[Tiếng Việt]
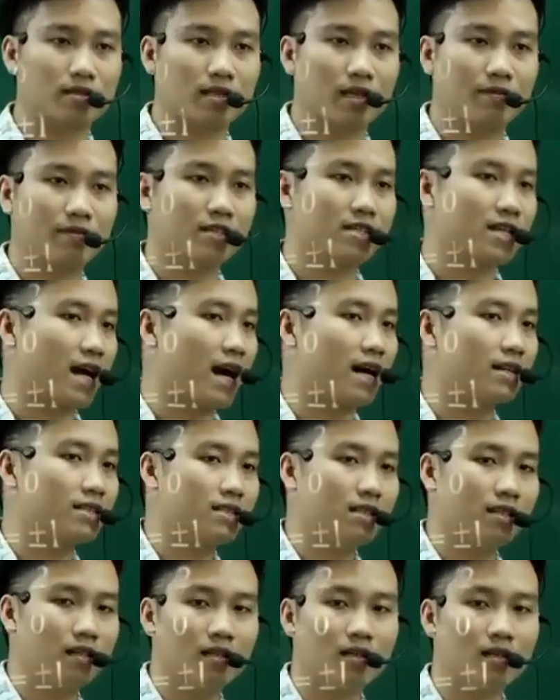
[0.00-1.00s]
Tại vì chả có
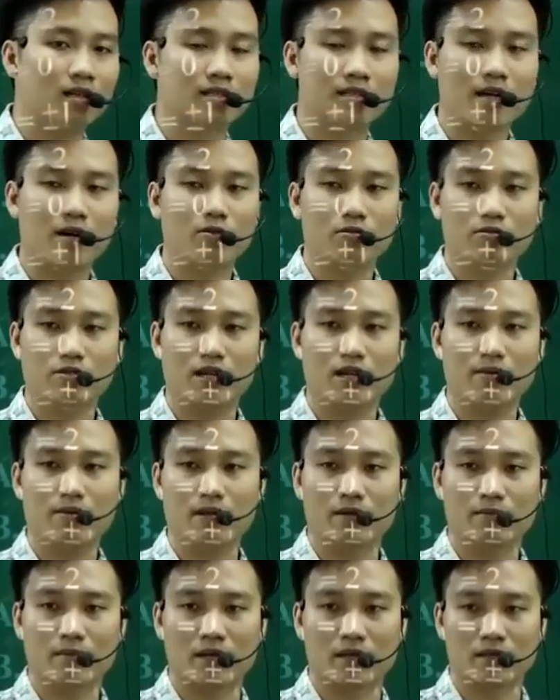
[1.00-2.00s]
gì lừa nhau dễ
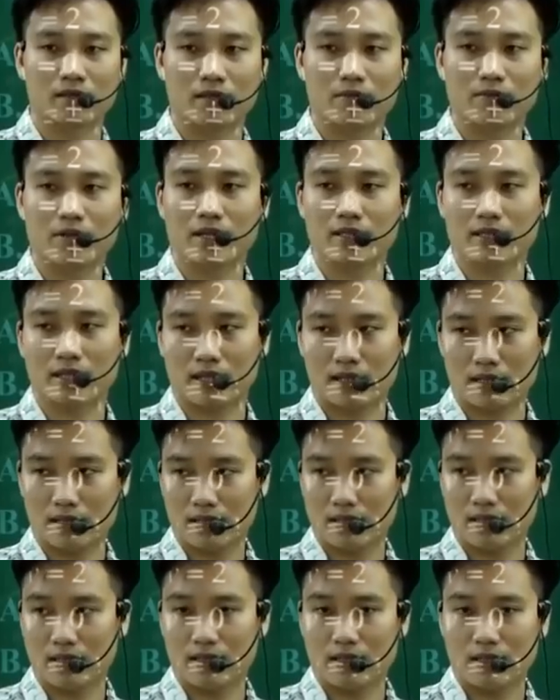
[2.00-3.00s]
bằng tiệm cận cả.
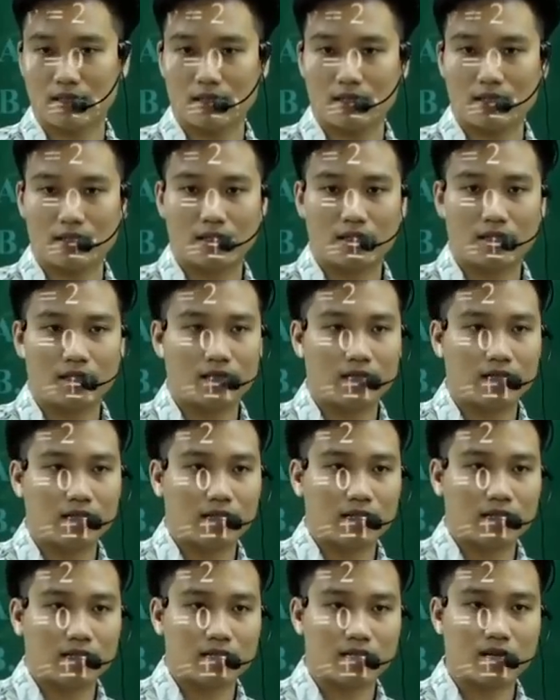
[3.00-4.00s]

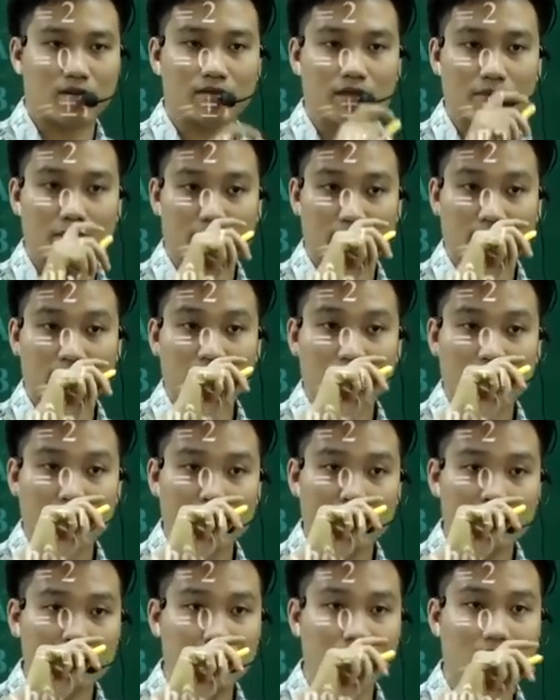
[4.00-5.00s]
Trong tiệm cận đứng các
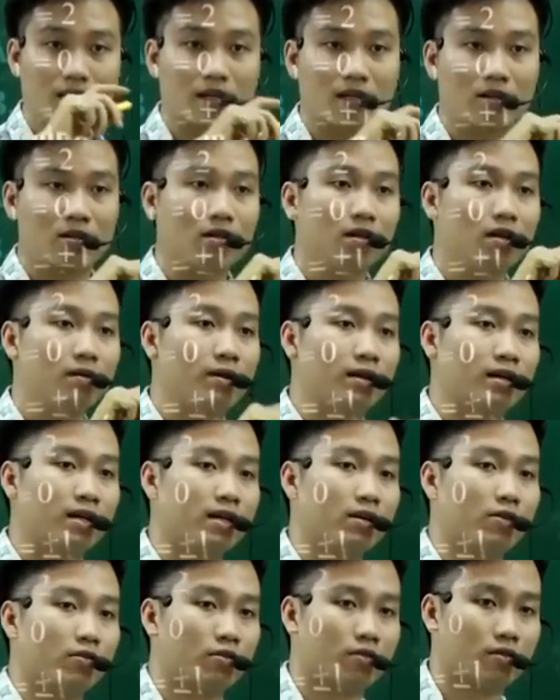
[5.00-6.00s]
bạn biết thừa là lừa bằng
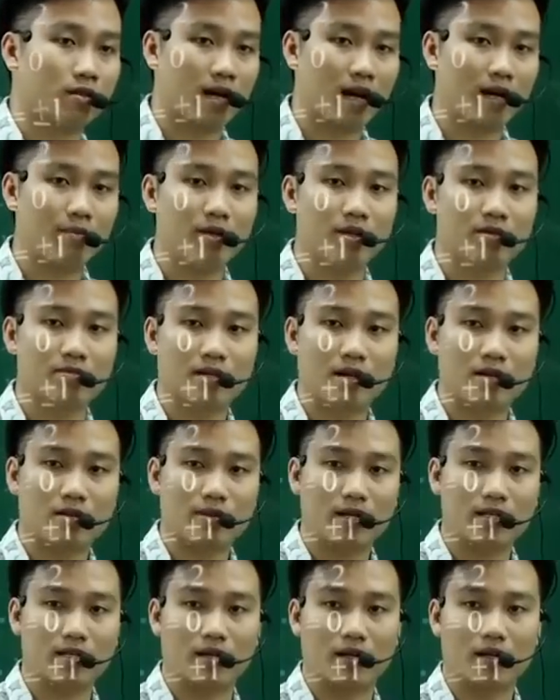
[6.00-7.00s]
kiểu hay bị làm sao
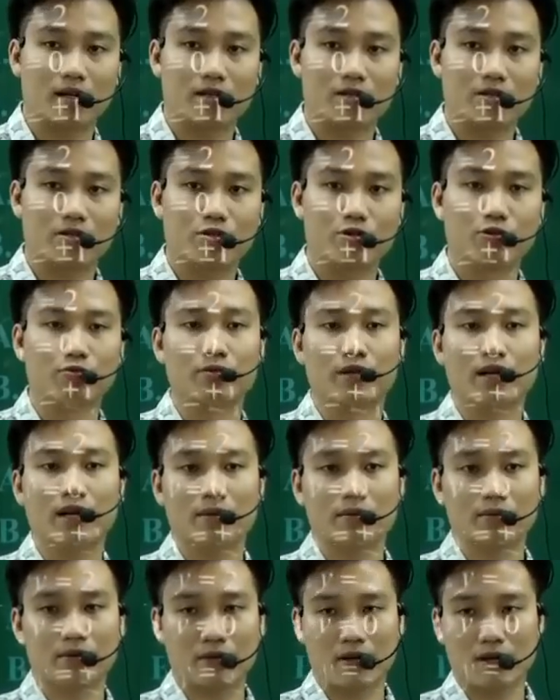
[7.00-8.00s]
các bạn nhỉ? Trùng
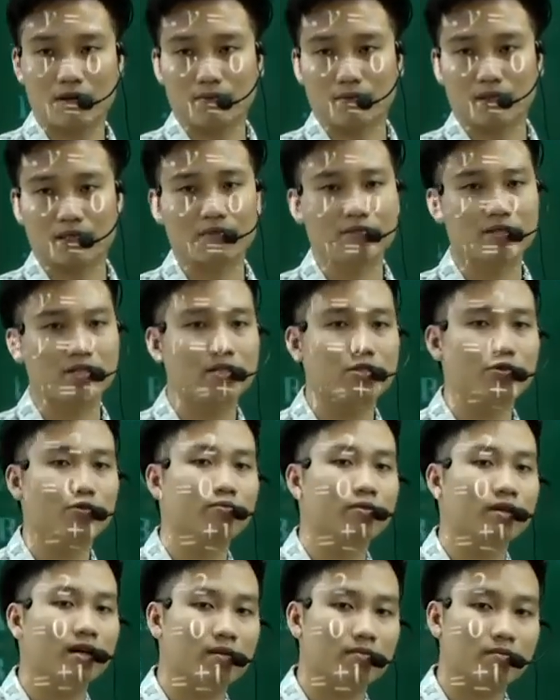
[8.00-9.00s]
nghiệm đúng không? Mà thậm chí
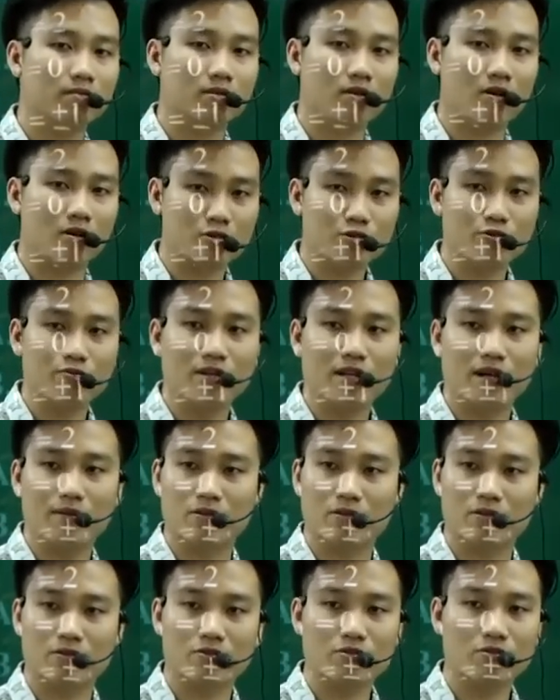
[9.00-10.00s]
trùng nghiệm, có trùng nghiệm
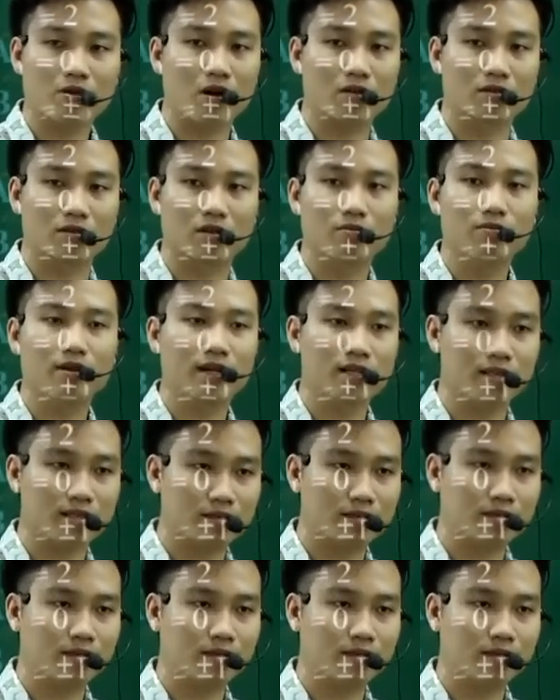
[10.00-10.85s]
còn rút gọn là không hết.